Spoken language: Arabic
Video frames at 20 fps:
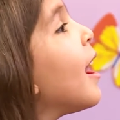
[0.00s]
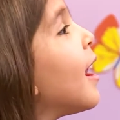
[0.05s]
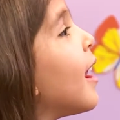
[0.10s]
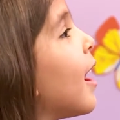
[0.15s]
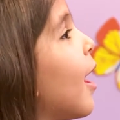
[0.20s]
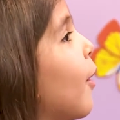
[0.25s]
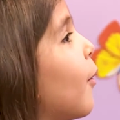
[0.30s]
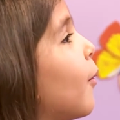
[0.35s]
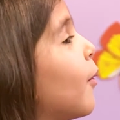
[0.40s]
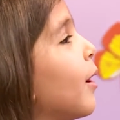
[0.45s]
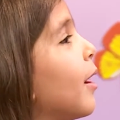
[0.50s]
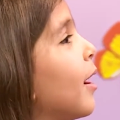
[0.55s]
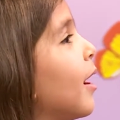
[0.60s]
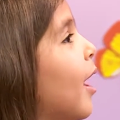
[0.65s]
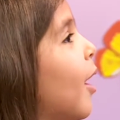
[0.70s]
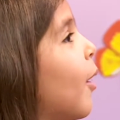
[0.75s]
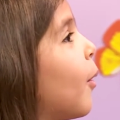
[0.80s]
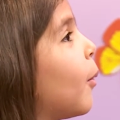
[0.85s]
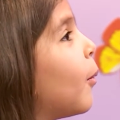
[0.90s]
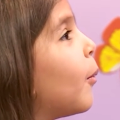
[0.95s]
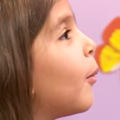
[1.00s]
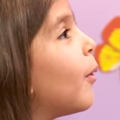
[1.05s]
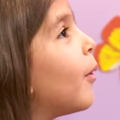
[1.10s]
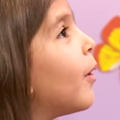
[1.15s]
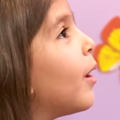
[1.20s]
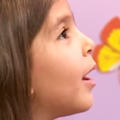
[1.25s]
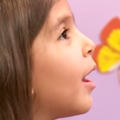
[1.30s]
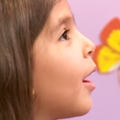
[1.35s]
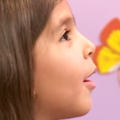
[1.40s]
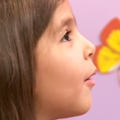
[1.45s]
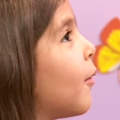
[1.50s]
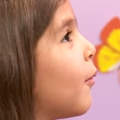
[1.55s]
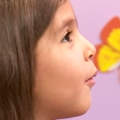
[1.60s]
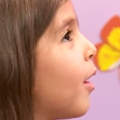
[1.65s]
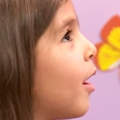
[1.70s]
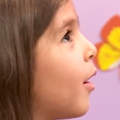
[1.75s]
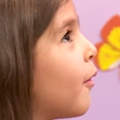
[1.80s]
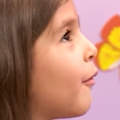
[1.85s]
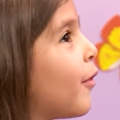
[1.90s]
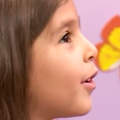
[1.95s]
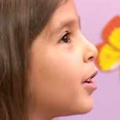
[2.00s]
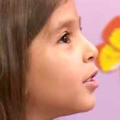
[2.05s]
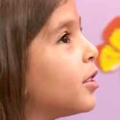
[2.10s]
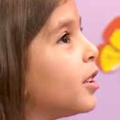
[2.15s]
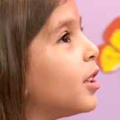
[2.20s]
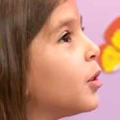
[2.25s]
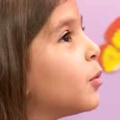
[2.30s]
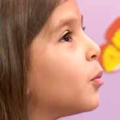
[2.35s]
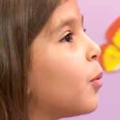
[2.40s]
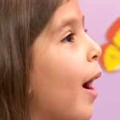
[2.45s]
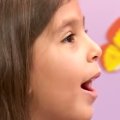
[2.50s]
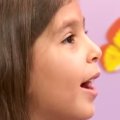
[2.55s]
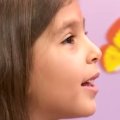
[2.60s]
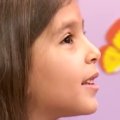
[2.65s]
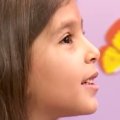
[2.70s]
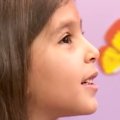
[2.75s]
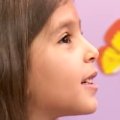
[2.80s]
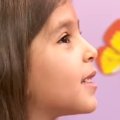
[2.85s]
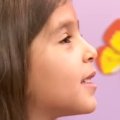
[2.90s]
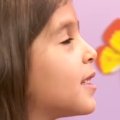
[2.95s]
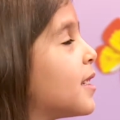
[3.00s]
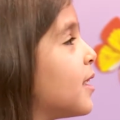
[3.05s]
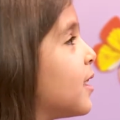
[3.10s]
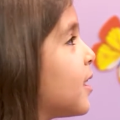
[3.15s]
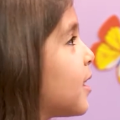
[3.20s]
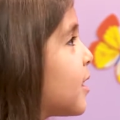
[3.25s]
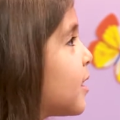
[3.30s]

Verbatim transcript: لو لو لو فضيت وقت كتير